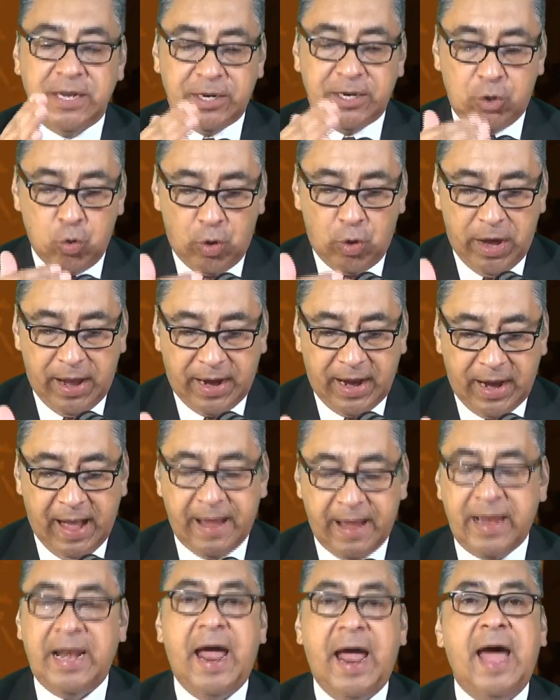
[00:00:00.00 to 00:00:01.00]

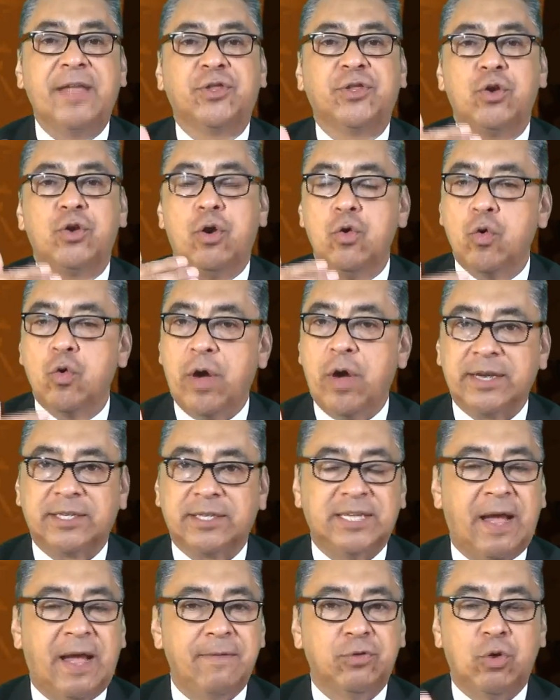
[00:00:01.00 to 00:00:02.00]
lugar el atrio, el lugar
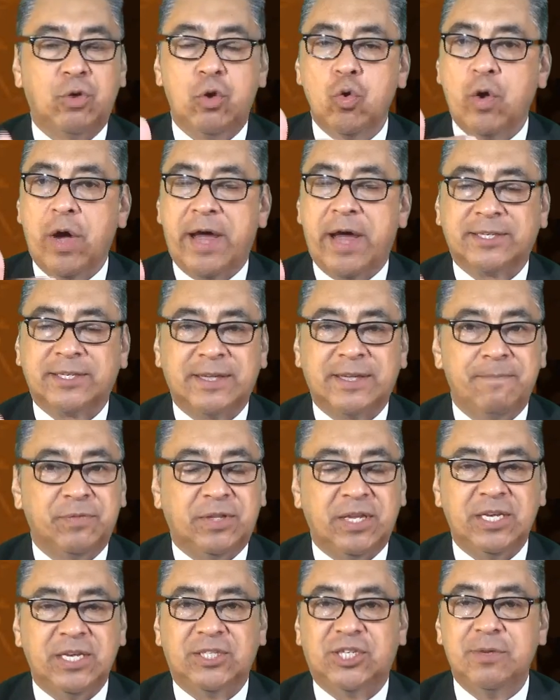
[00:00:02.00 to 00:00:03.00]
santo, el lugar
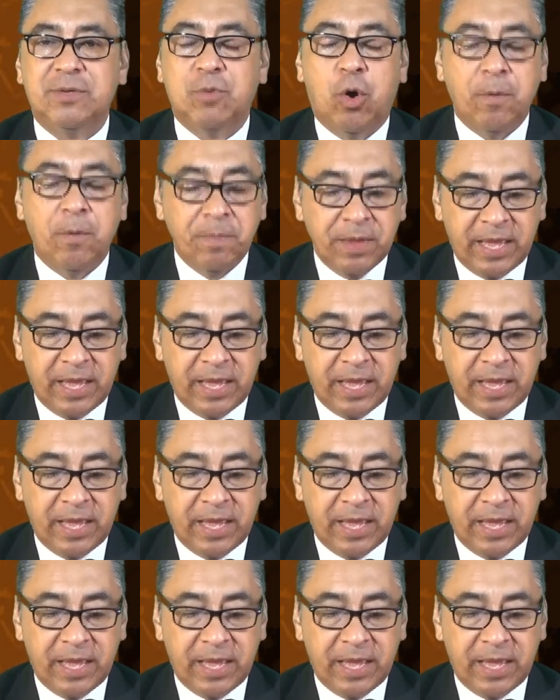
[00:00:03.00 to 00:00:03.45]
santísimo,